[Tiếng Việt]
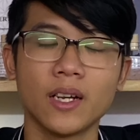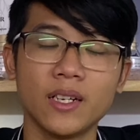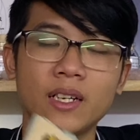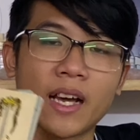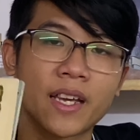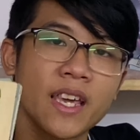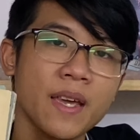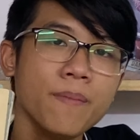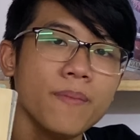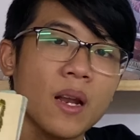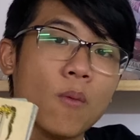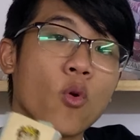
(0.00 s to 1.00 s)
là kiếm,
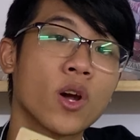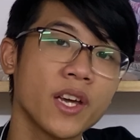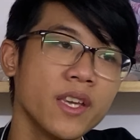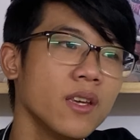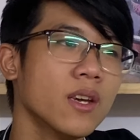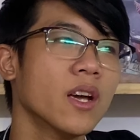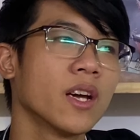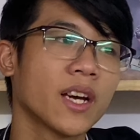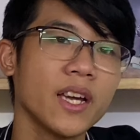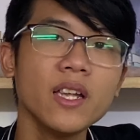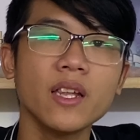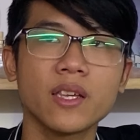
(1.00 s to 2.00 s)
là vũ khí.
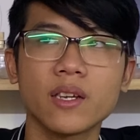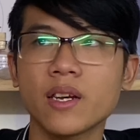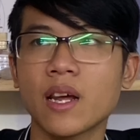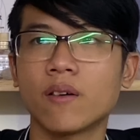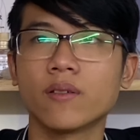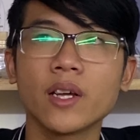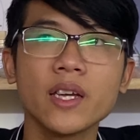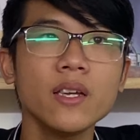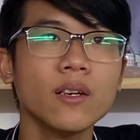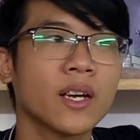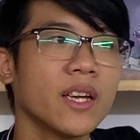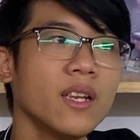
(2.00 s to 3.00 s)
Khí thì như thế nào? Khí
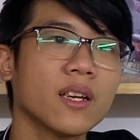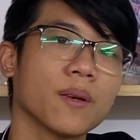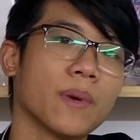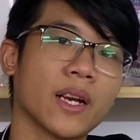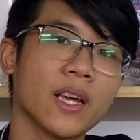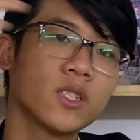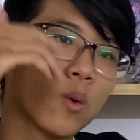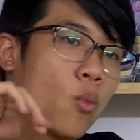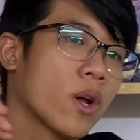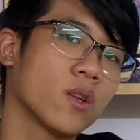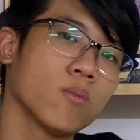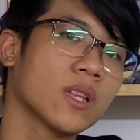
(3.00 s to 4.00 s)
thì các bạn thấy xung
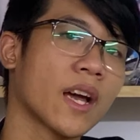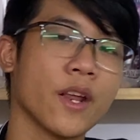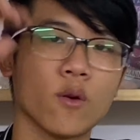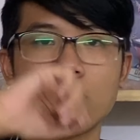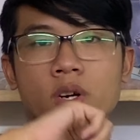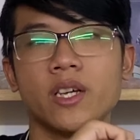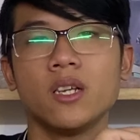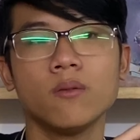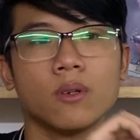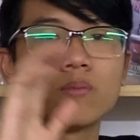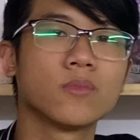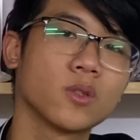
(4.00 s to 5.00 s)
quanh chúng ta đều có khí, đúng
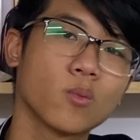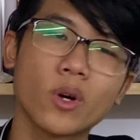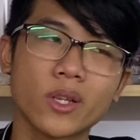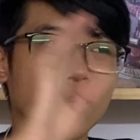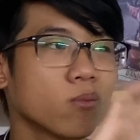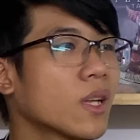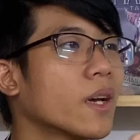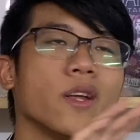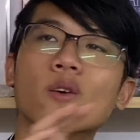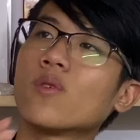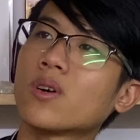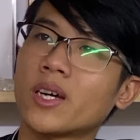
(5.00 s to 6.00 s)
không? Xung quanh chúng ta
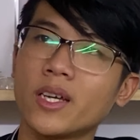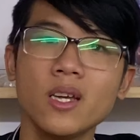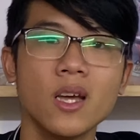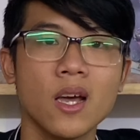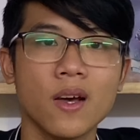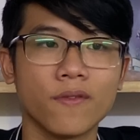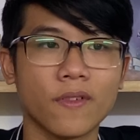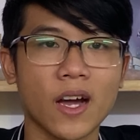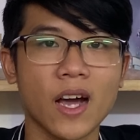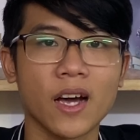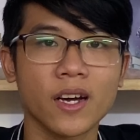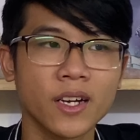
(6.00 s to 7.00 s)
đều có khí.
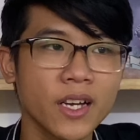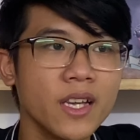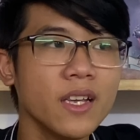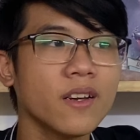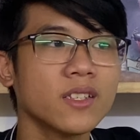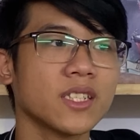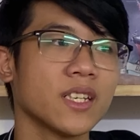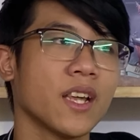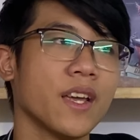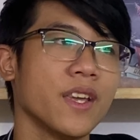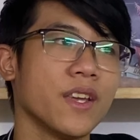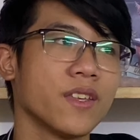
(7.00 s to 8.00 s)
Và khí nó sẽ
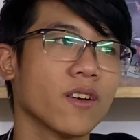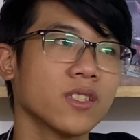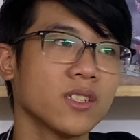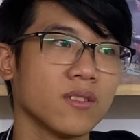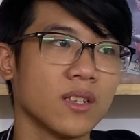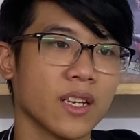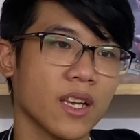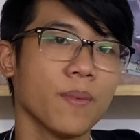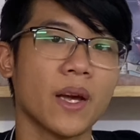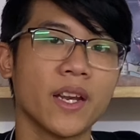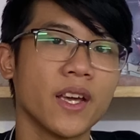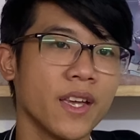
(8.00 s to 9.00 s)
thể hiện cho cái sự là, các
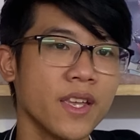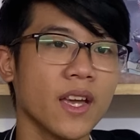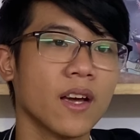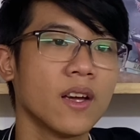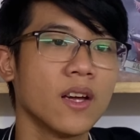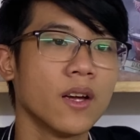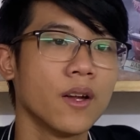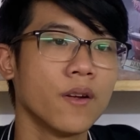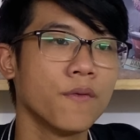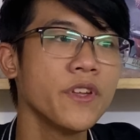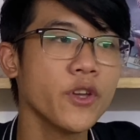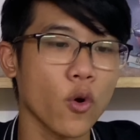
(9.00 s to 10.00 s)
bạn để ý nha,
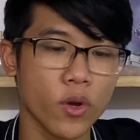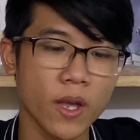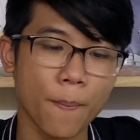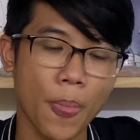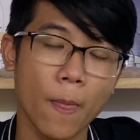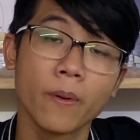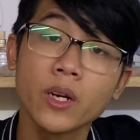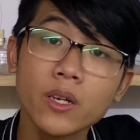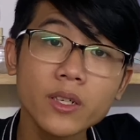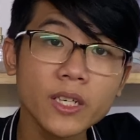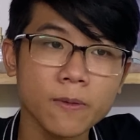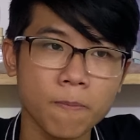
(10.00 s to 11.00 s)
ví dụ nha,
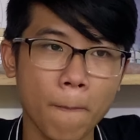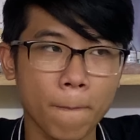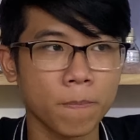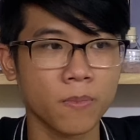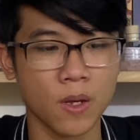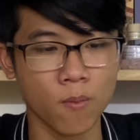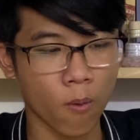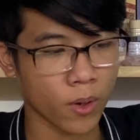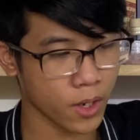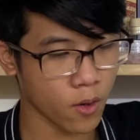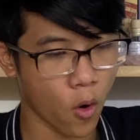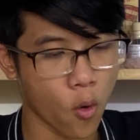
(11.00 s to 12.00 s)
nước á, thì một
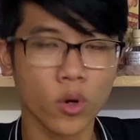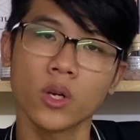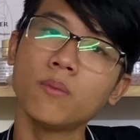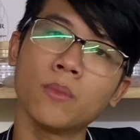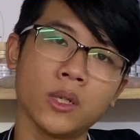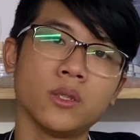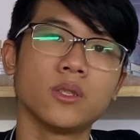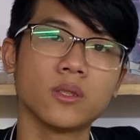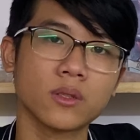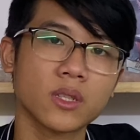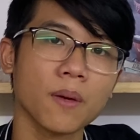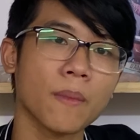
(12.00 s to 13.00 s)
cái hồ nước bự,
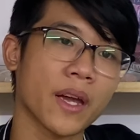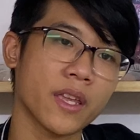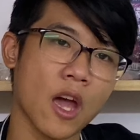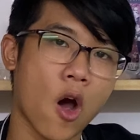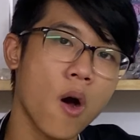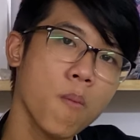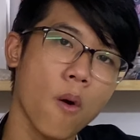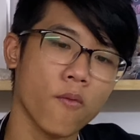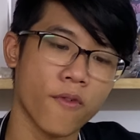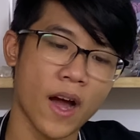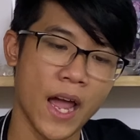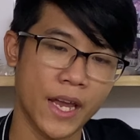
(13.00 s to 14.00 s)
các bạn nhỏ một
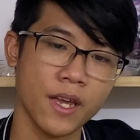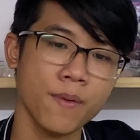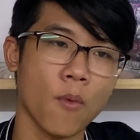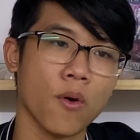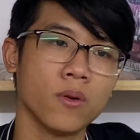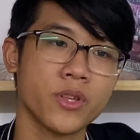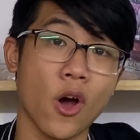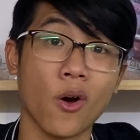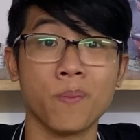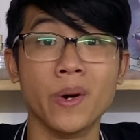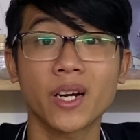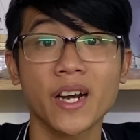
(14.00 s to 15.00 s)
vài cái một giọt
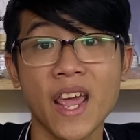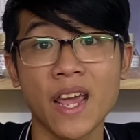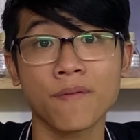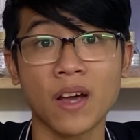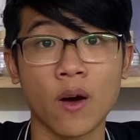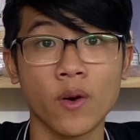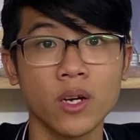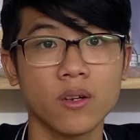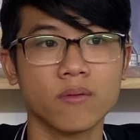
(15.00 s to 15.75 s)
mực đen vào á,